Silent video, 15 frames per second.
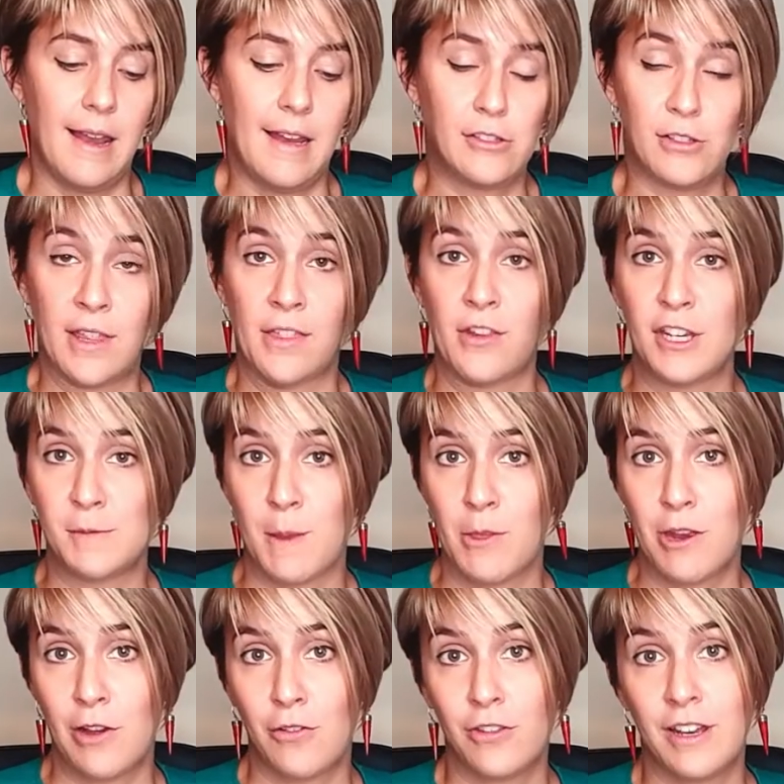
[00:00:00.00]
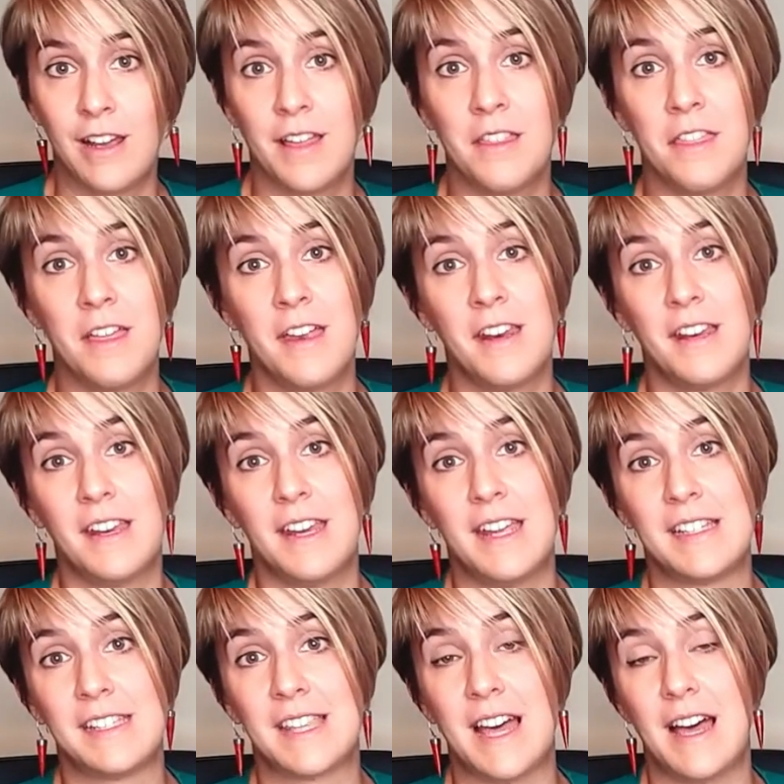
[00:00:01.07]
La Asociación Española contra el Cáncer
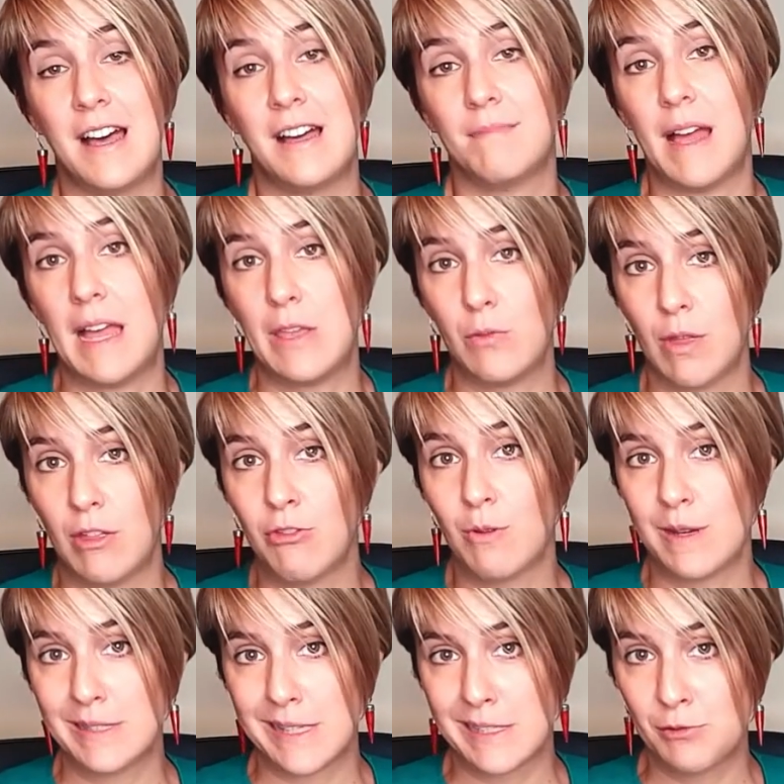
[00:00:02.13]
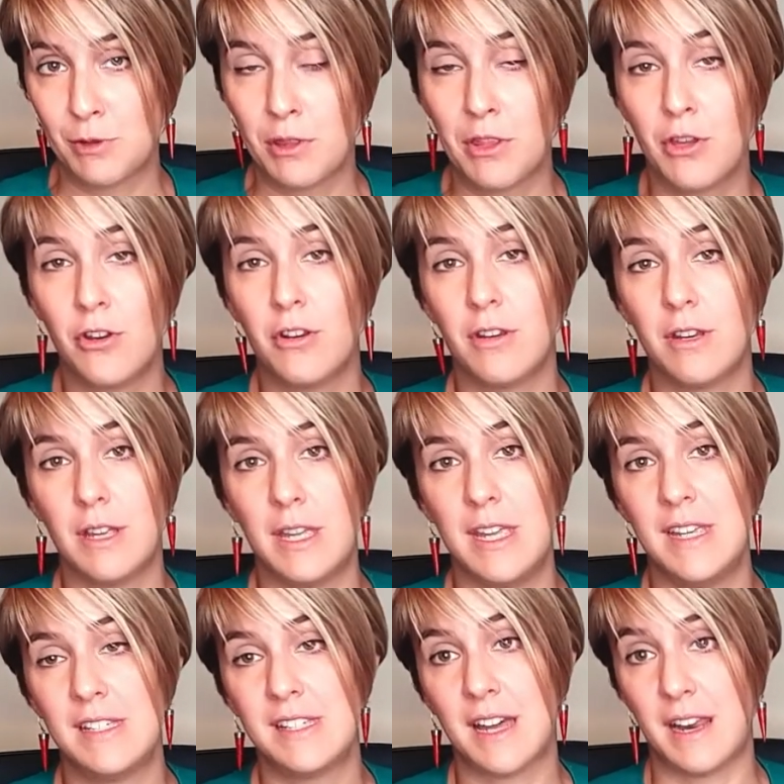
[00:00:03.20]
está ayudando a esta situación
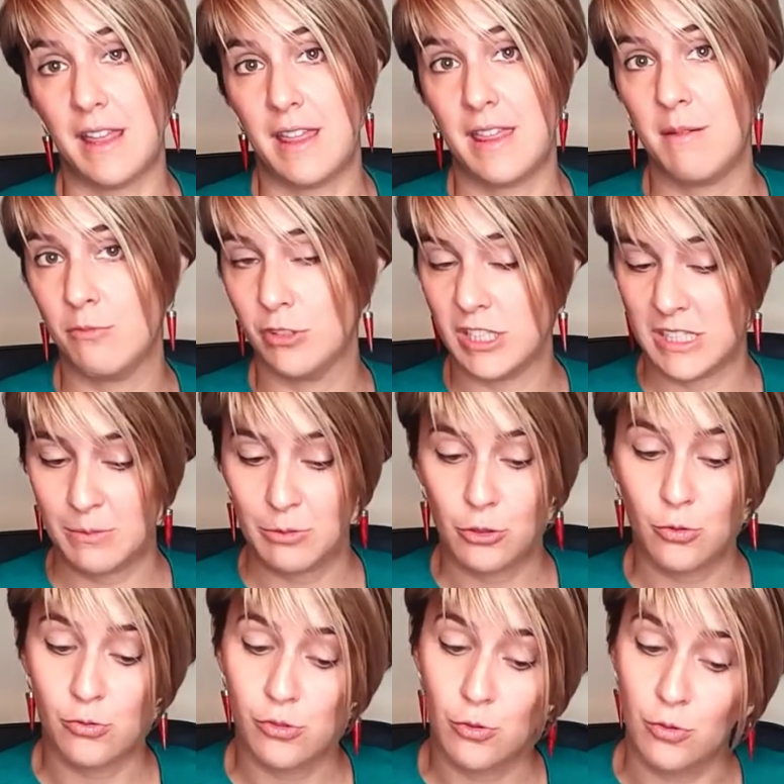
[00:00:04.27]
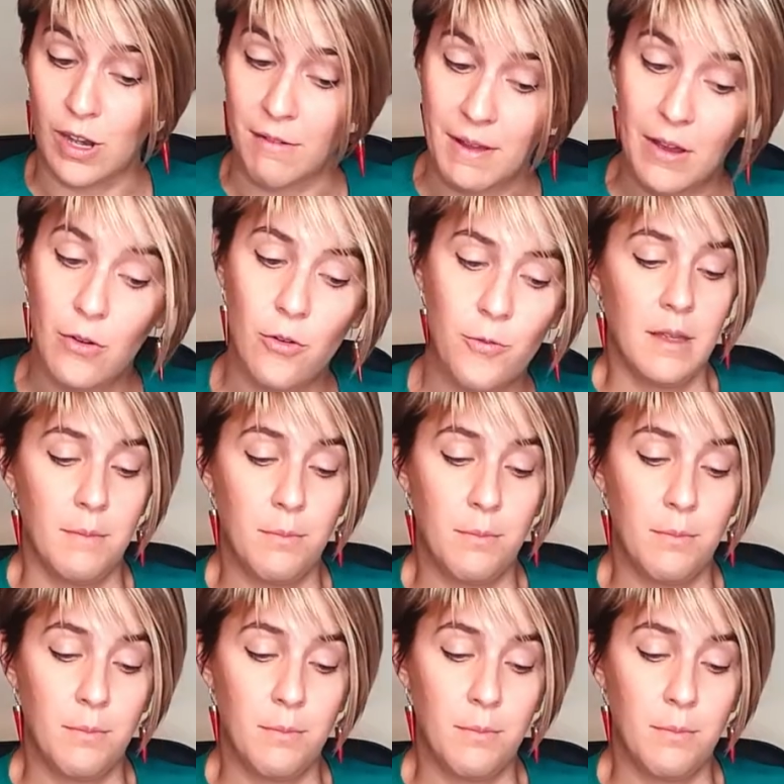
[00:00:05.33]
y se agradece muchísimo su trabajo.